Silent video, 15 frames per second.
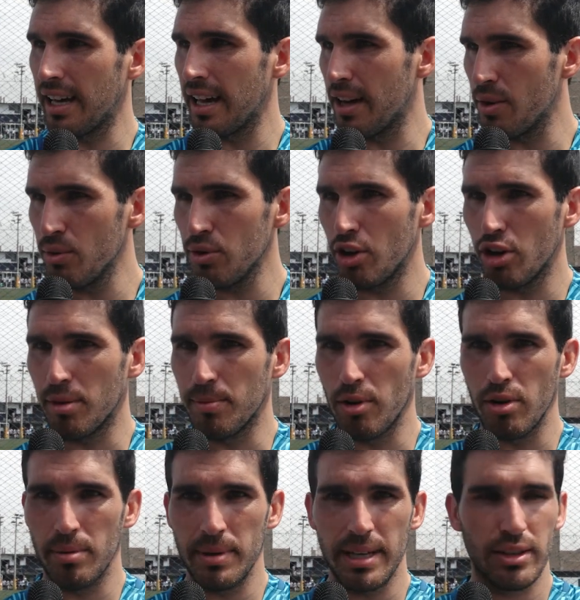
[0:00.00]
cada uno, los
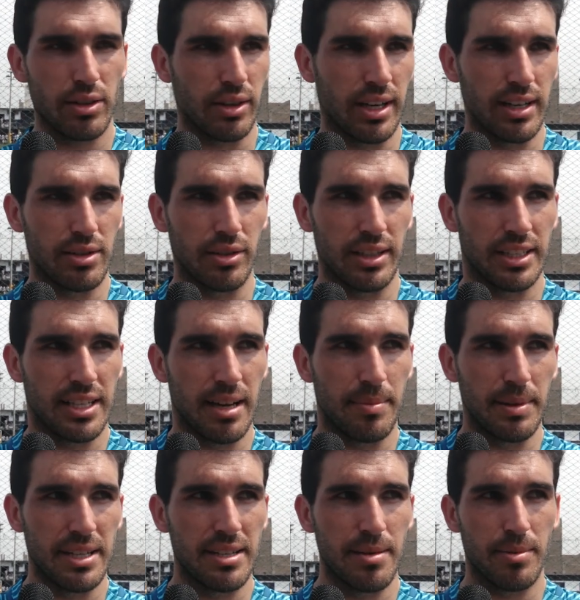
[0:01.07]
movimientos, que eso quizá al
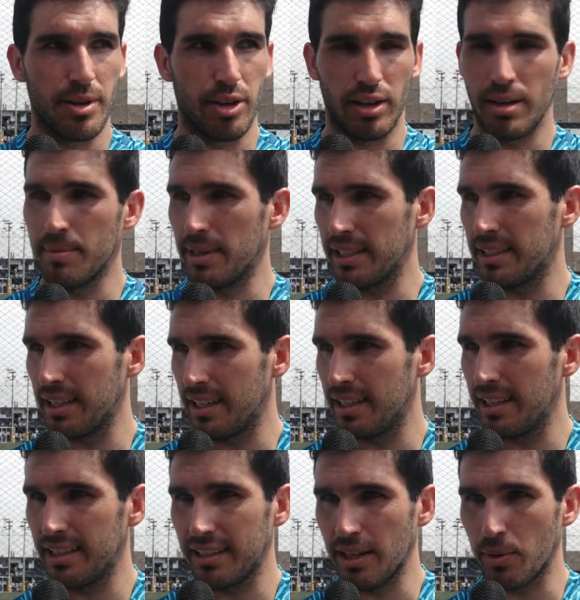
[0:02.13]
principio es lo que más
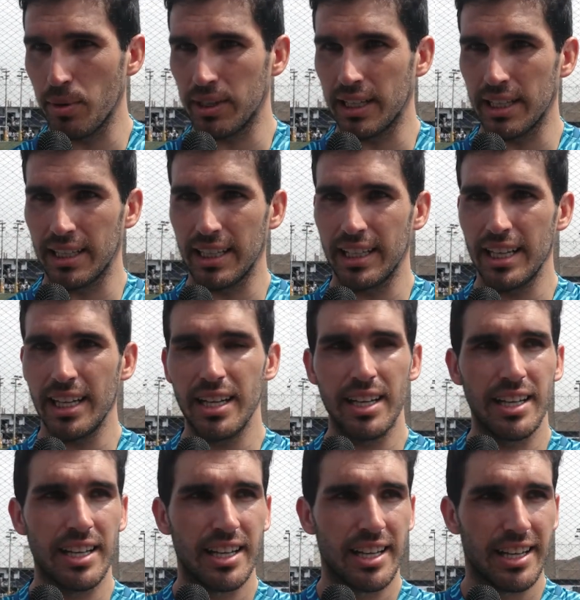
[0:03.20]
te, te cuesta entender
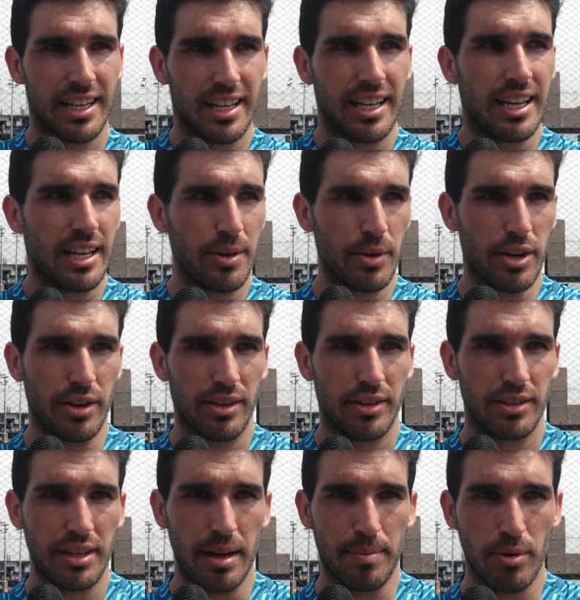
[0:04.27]
y, y bueno,
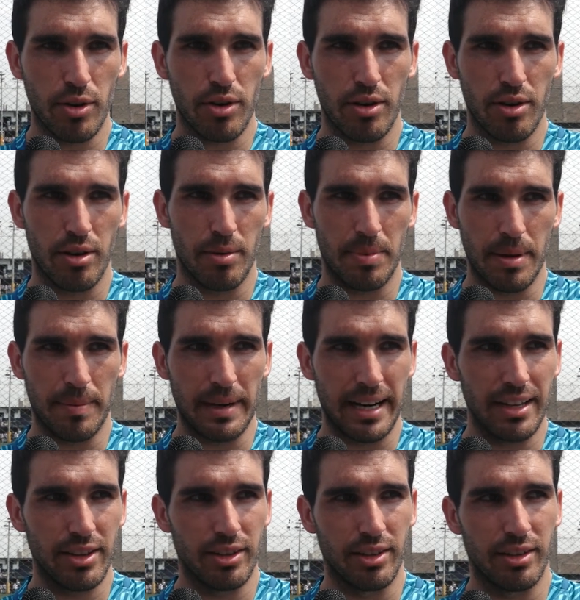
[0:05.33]
de a poco
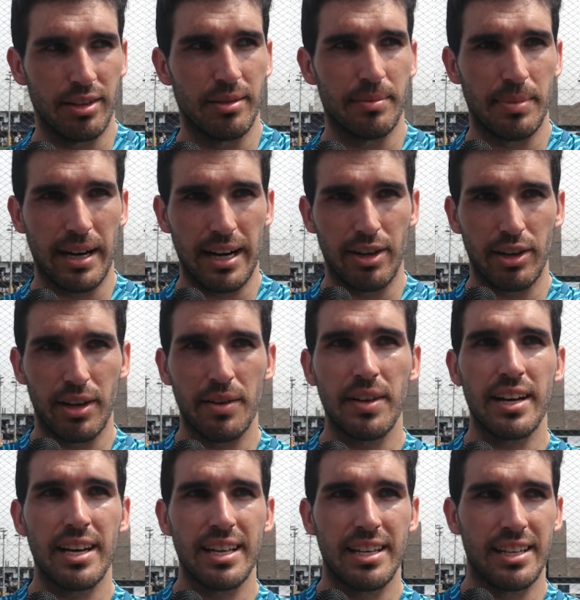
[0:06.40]
preparando para lo que
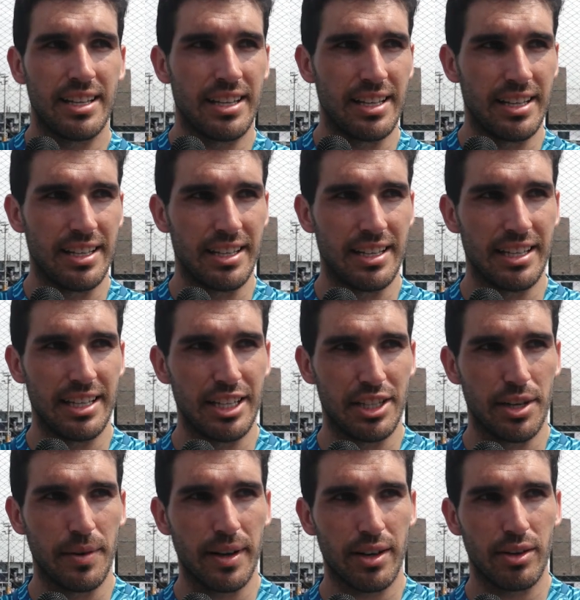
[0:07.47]
viene y,
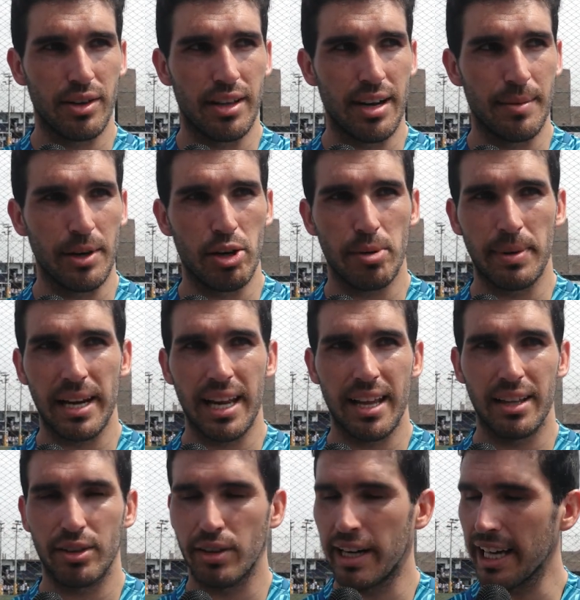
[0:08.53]
llevarnos de la mejor
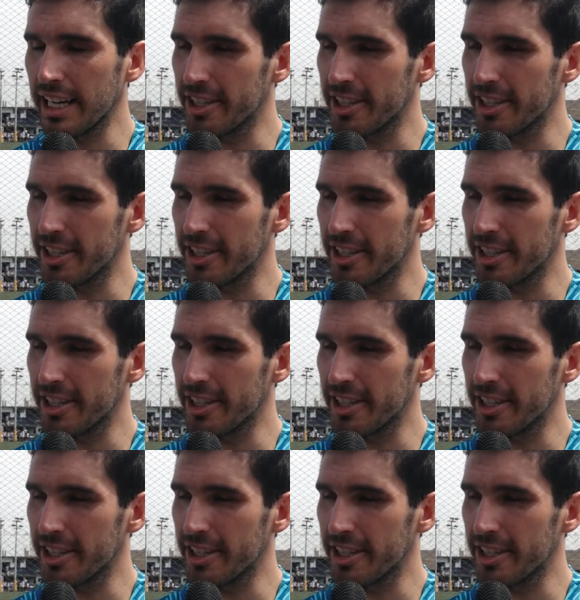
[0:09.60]
manera dentro de la